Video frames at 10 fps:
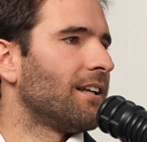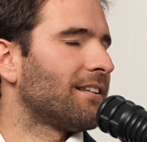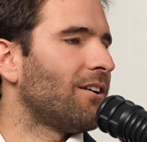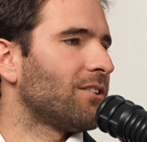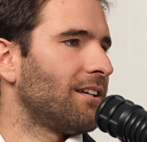El
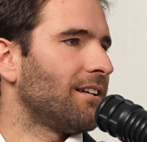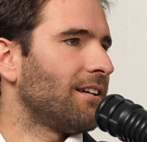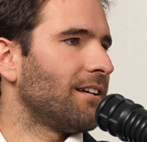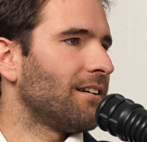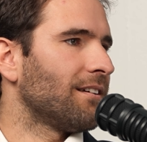Estado
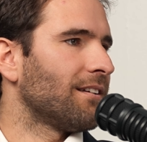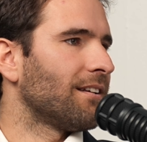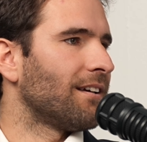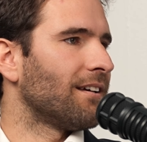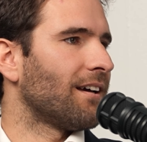te,
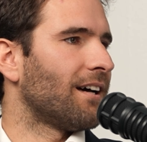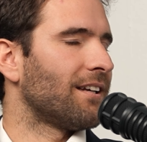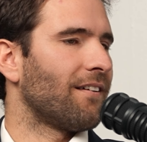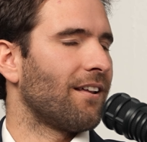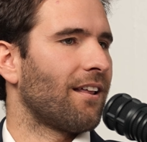eh, a
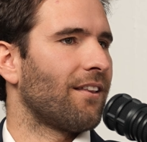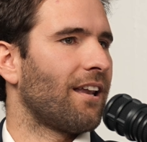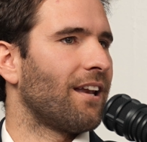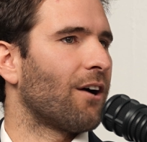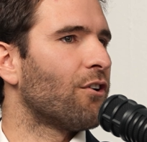través
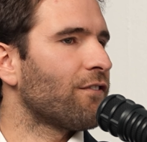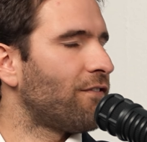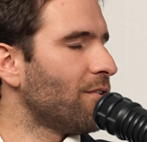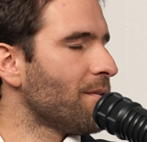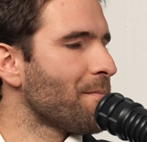de la,
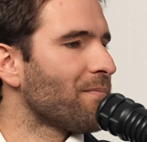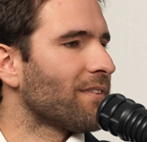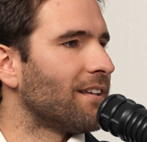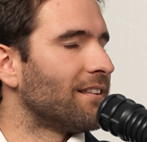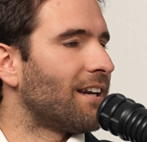Corfo
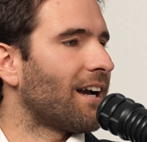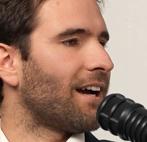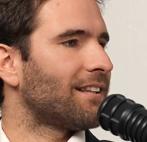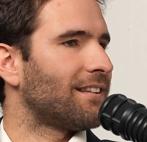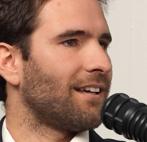te
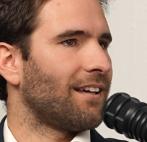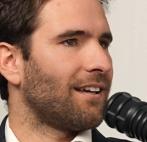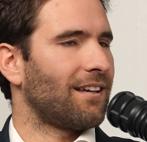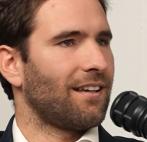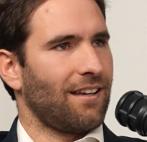entrega
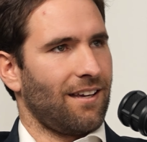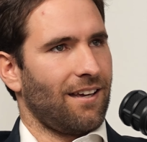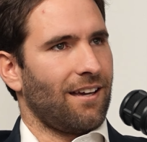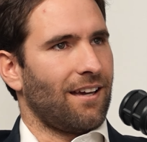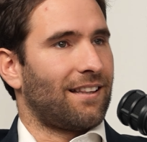este,
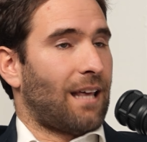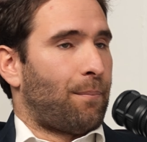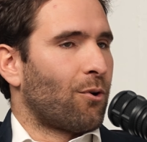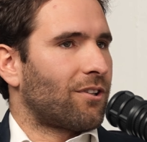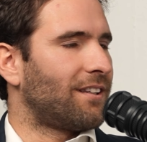este
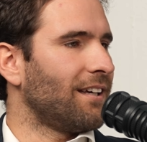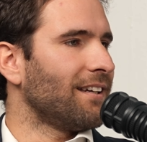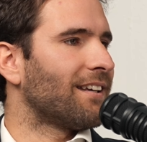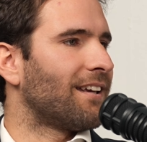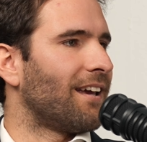
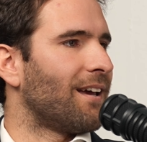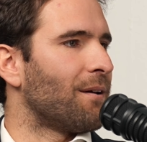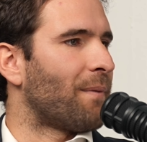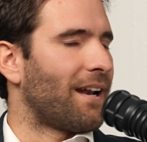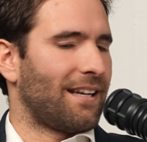aporte
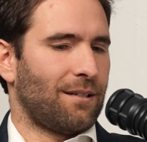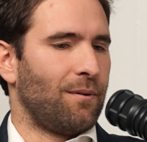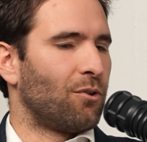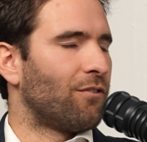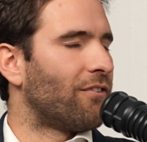que para en ese
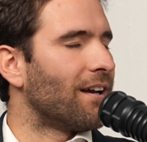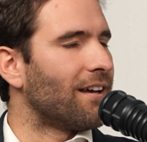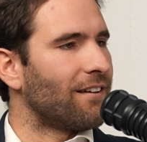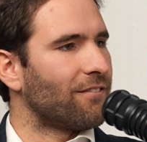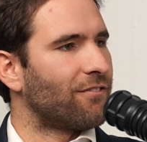minuto
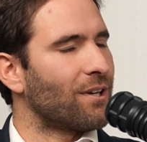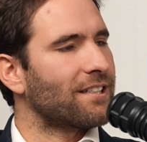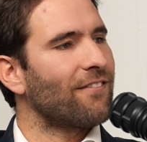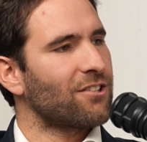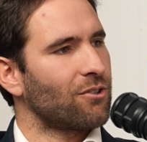fue, fue una
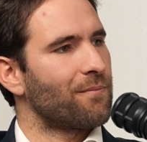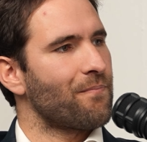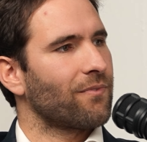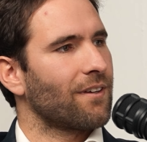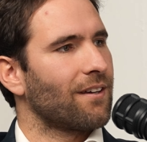
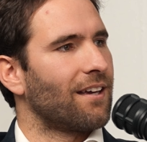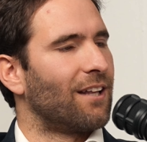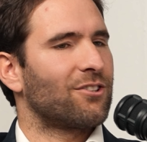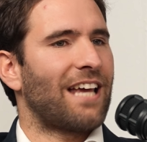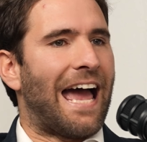salvación.
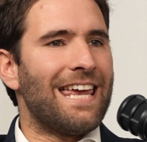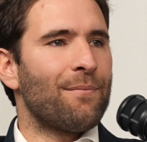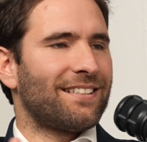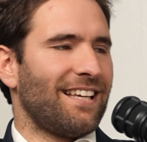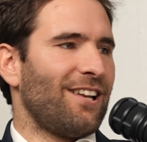Entonces ahí
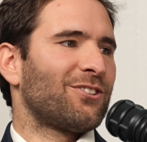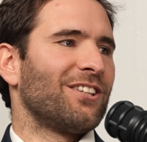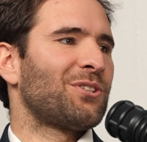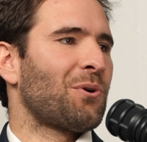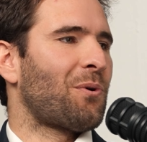ya pasé de los
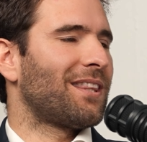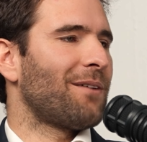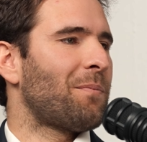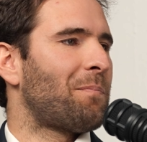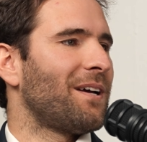
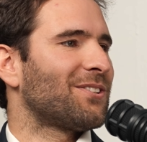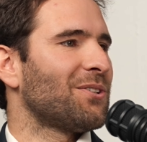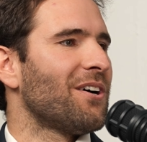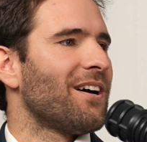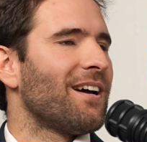150 mil
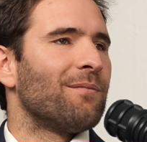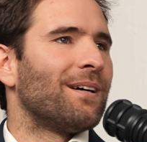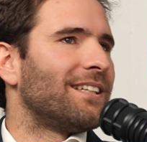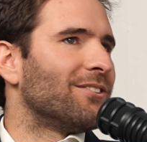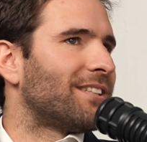pesos,
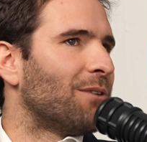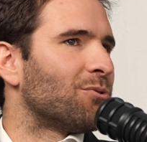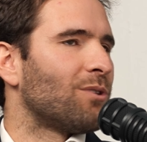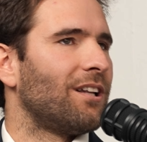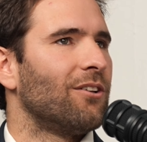pasé, no sé, a
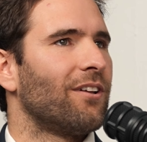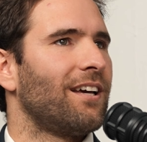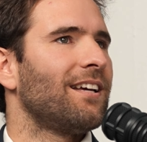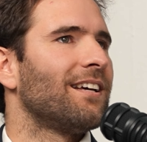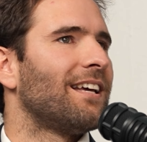un sueldo
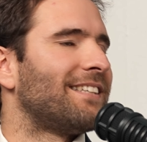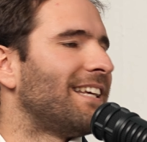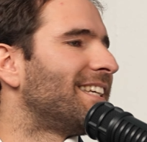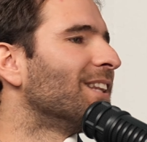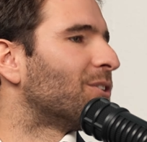de
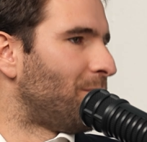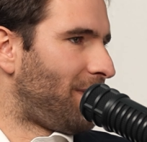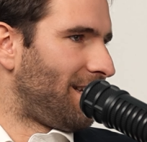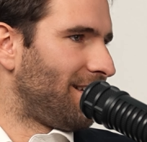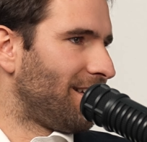600
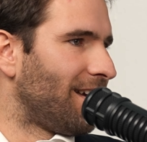mil.